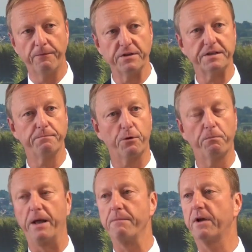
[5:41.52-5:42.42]
wird es ein
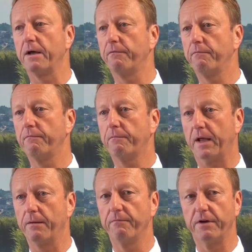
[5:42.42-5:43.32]
Problem geben,
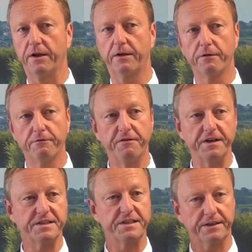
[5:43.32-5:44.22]
wenn ich
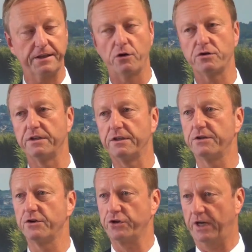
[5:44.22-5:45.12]
40.000 in
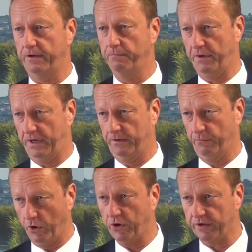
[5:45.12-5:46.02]
dieses Stadion
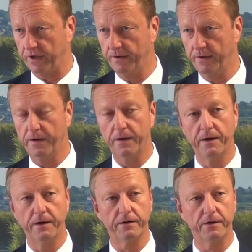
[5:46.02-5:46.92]
bringen möchte.
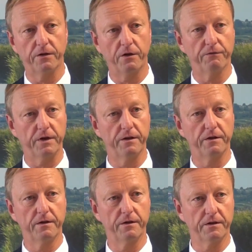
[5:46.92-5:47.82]
Denn dann
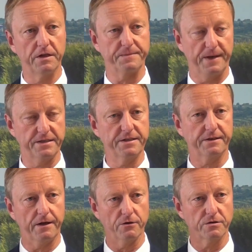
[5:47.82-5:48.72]
werden die
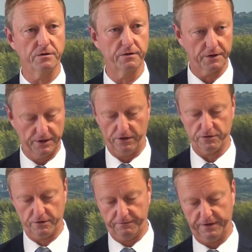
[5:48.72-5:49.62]
20.000
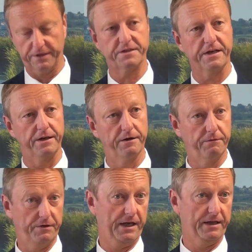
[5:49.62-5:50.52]
genauso gefährdet sein
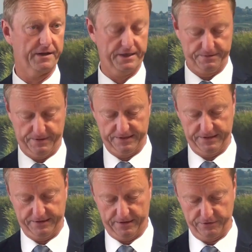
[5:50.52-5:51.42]
wie die anderen
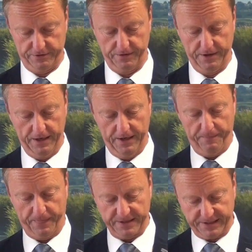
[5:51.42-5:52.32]
20.000.
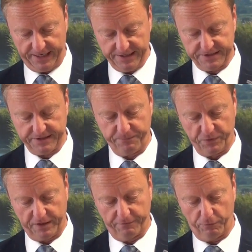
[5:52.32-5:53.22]
Das heißt,
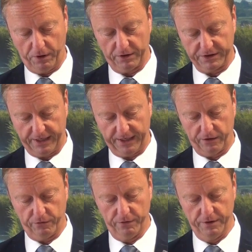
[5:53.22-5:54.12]
die
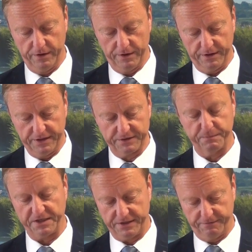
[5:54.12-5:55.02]
Vorortregelung
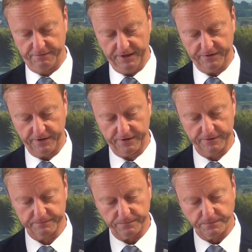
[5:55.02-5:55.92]
ist massiv wichtig.